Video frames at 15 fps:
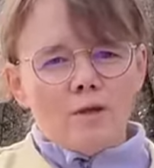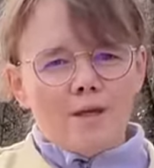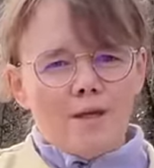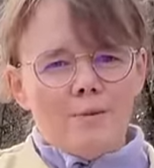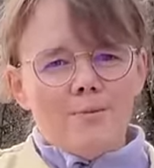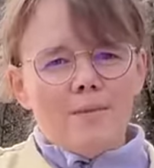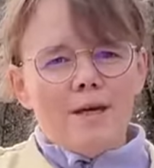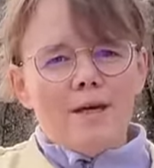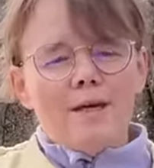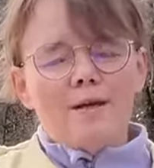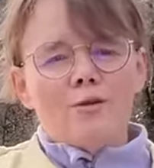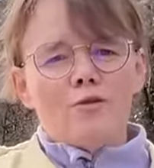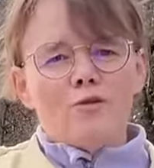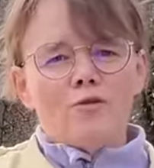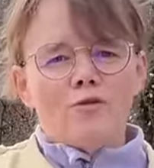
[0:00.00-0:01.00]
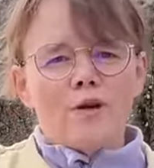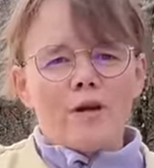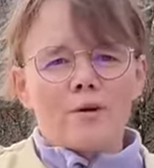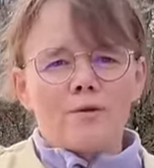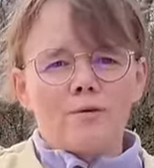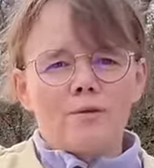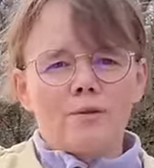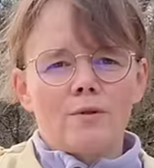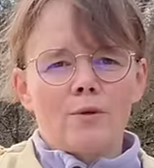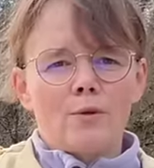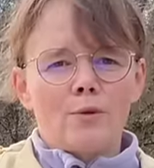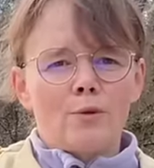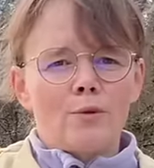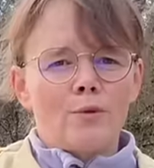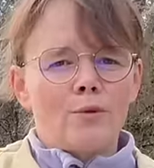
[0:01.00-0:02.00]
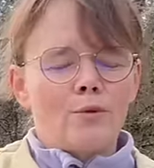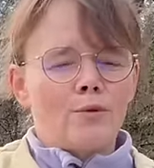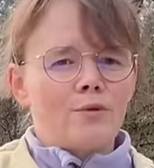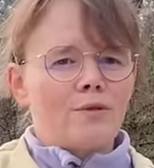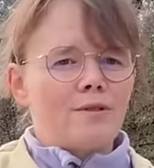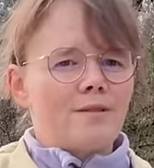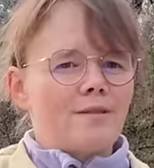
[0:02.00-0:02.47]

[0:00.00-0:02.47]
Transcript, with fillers: guillemets, de faire une euh,